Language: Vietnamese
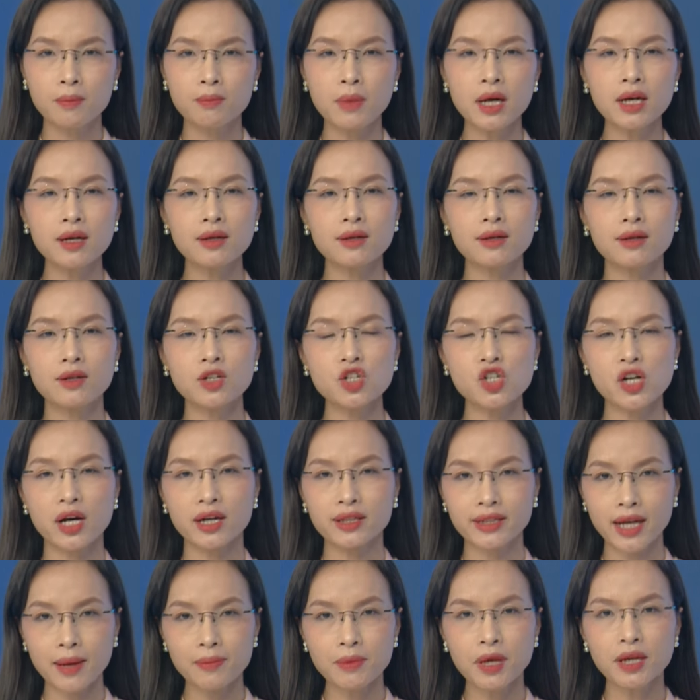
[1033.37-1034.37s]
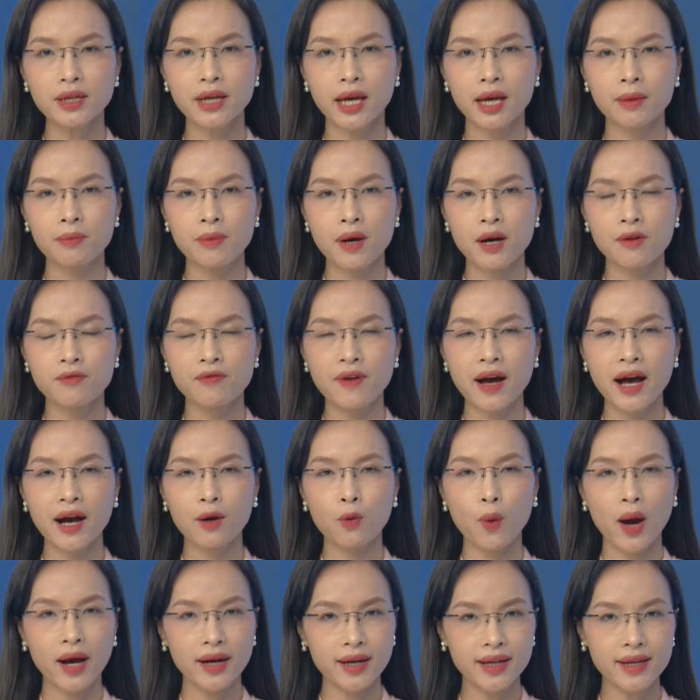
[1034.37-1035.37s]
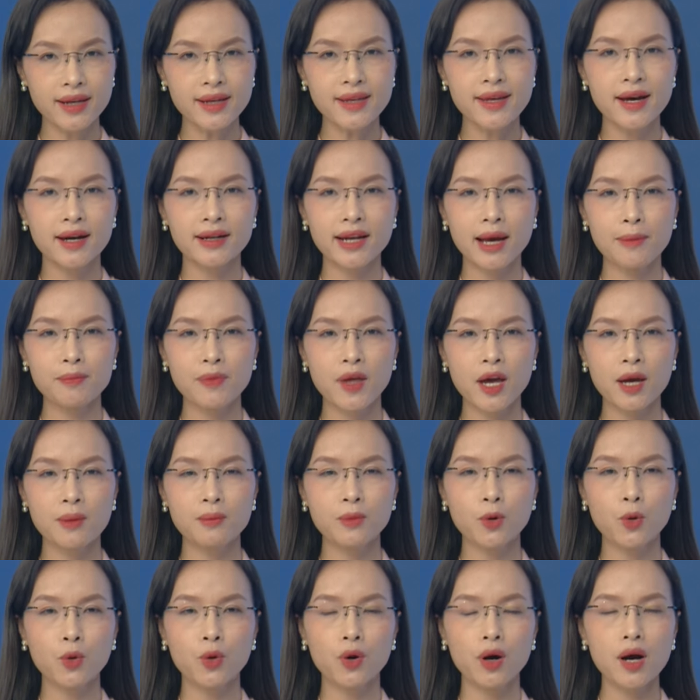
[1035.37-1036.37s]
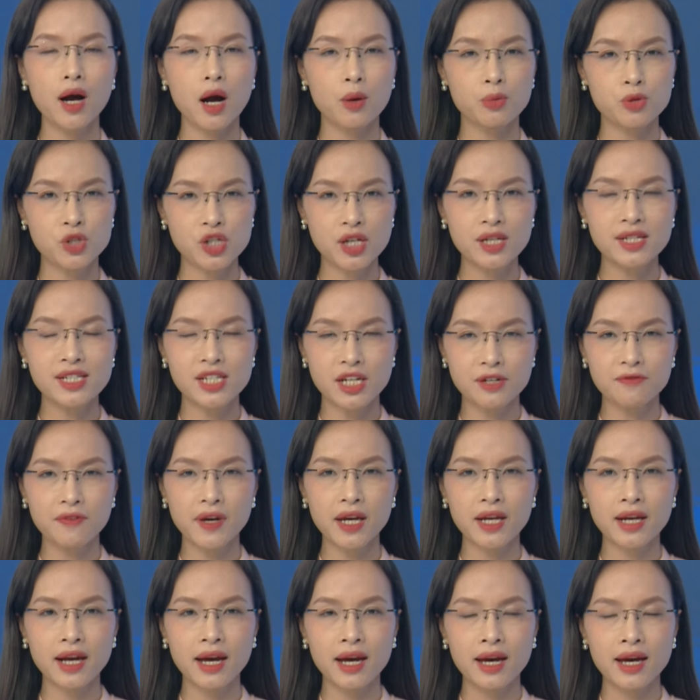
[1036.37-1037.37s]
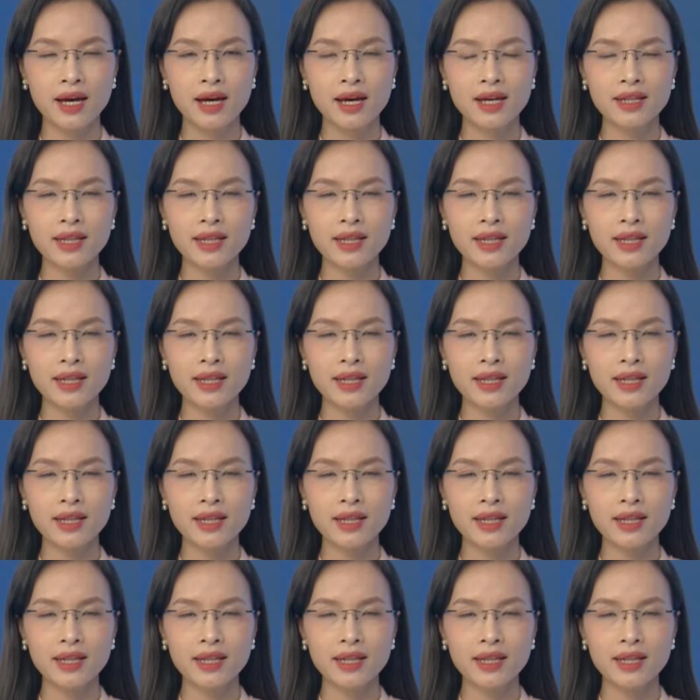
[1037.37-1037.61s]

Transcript: mức hưởng trợ cấp thất nghiệp và quản lý giờ làm thêm của học sinh, sinh viên.